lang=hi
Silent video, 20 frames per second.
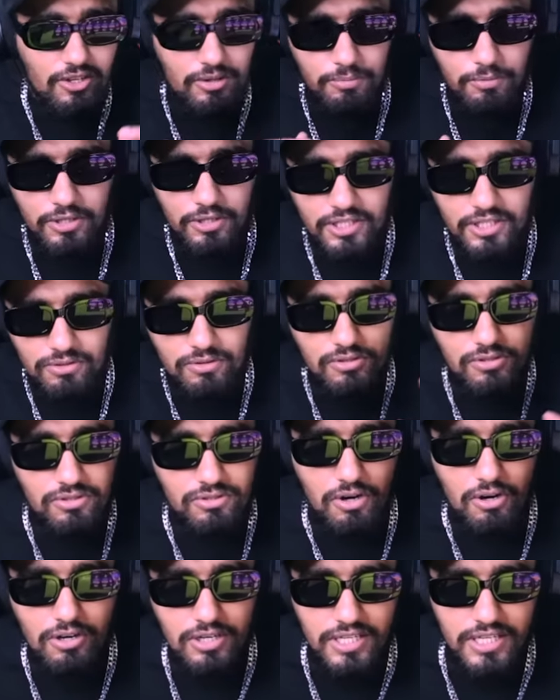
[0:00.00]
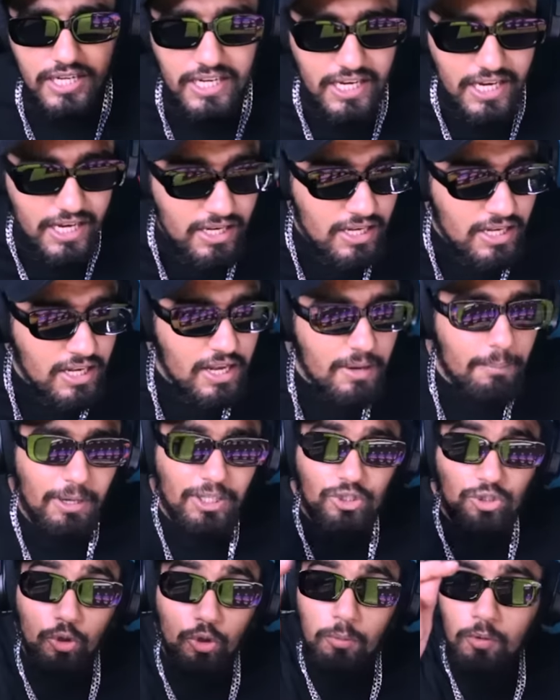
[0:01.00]
और बॉलिंग दोनों स्ट्रॉन्ग करेंगे
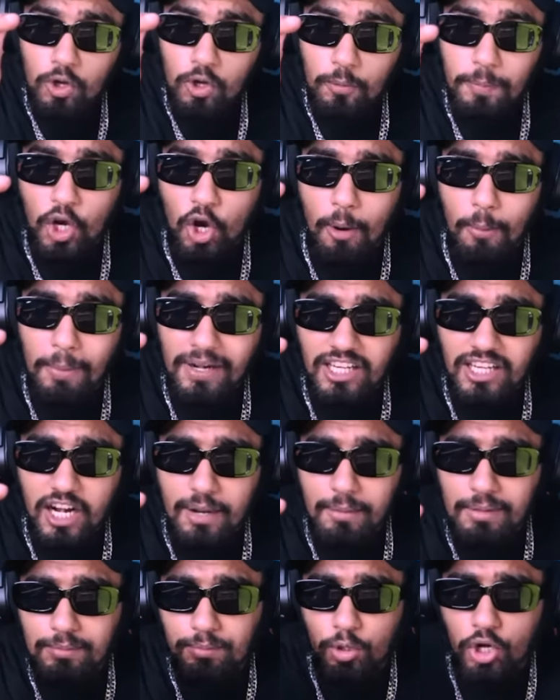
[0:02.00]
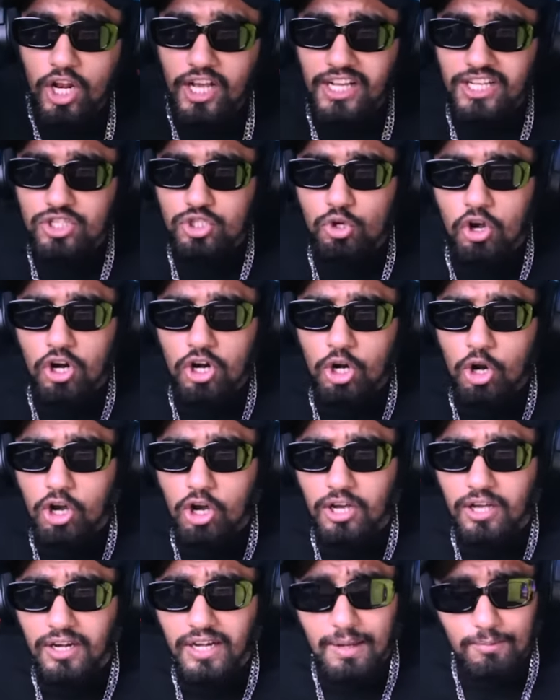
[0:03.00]
बट तुम लोग भी कॉमेंट करना मत भूलना किसको
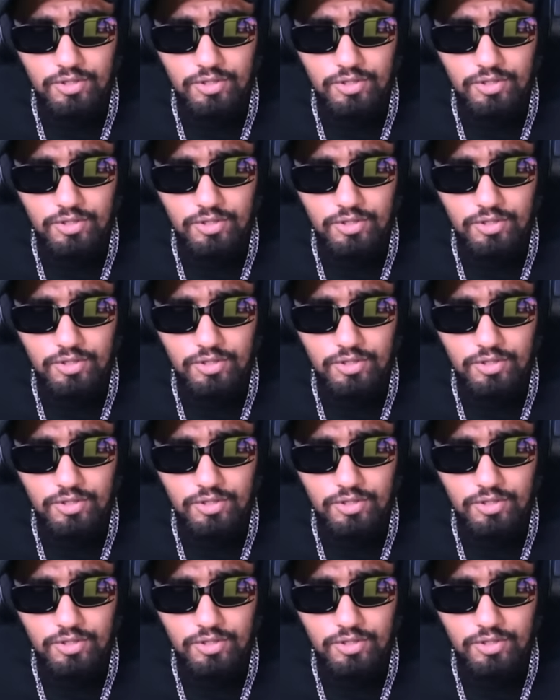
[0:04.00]
अनलॉक करना है